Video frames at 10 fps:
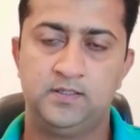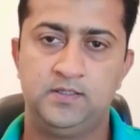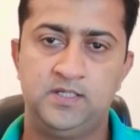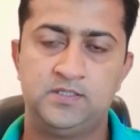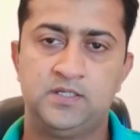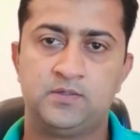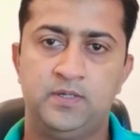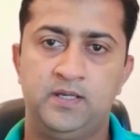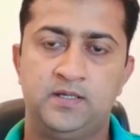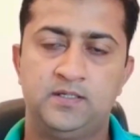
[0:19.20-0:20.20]
डी एच ए
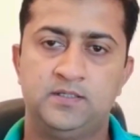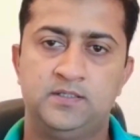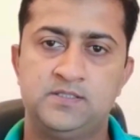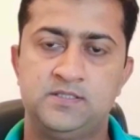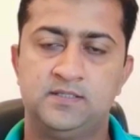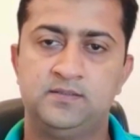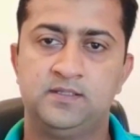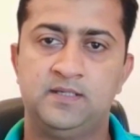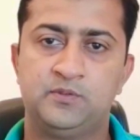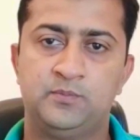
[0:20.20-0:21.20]
कोयटा जैसे
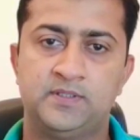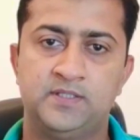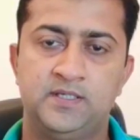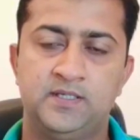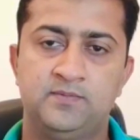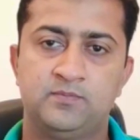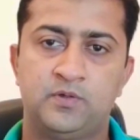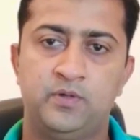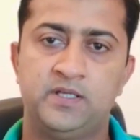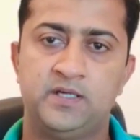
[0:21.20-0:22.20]
कि आपको पता है
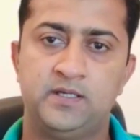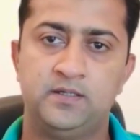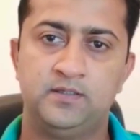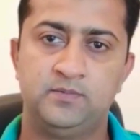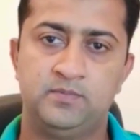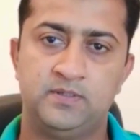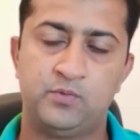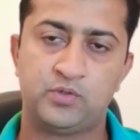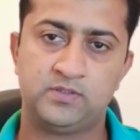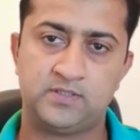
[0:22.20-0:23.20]
कोयटा
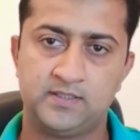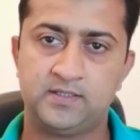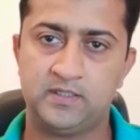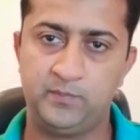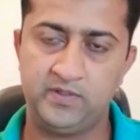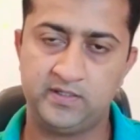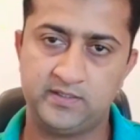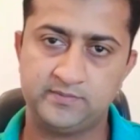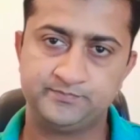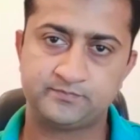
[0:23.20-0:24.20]
बलूचिस्तान का कैपिटल
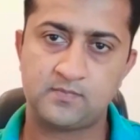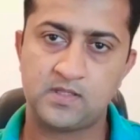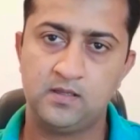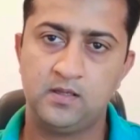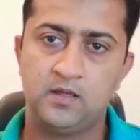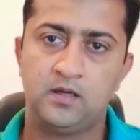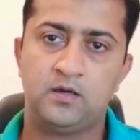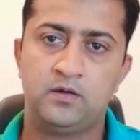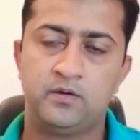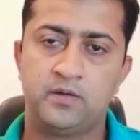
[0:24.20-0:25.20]
है
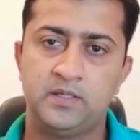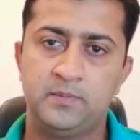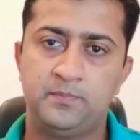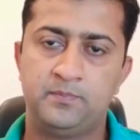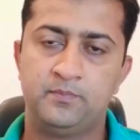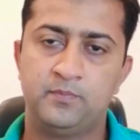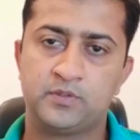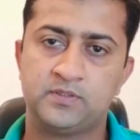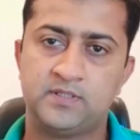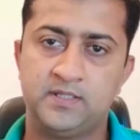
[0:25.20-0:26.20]
और ये
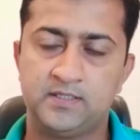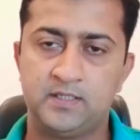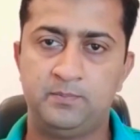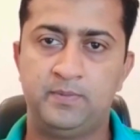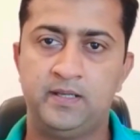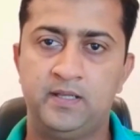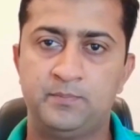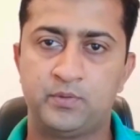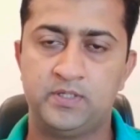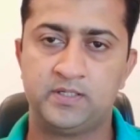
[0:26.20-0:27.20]
बलूचिस्तान का पहला
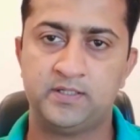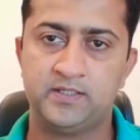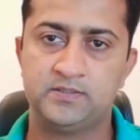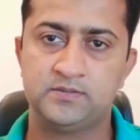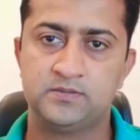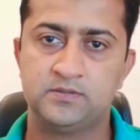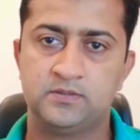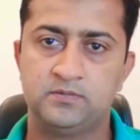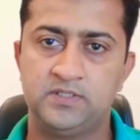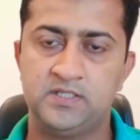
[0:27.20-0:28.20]
प्रोजेक्ट है
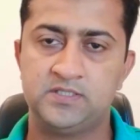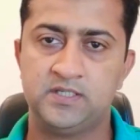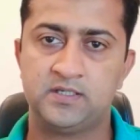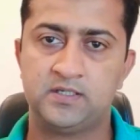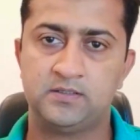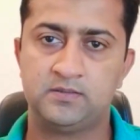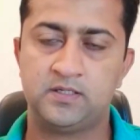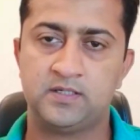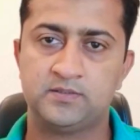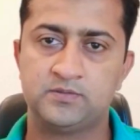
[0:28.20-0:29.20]
डी एच ए
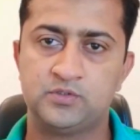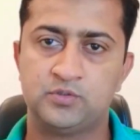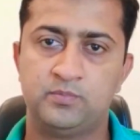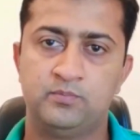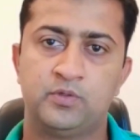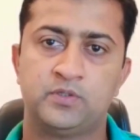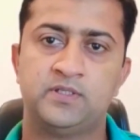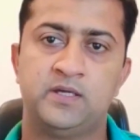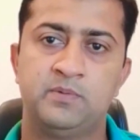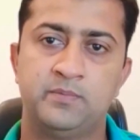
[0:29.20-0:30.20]
का जो
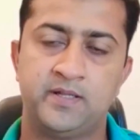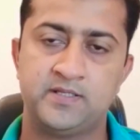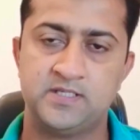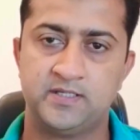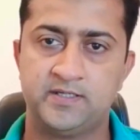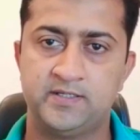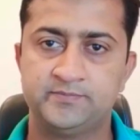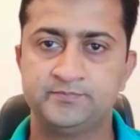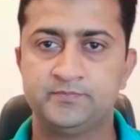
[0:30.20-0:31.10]
बलूचिस्तान में बनाने जा रहा है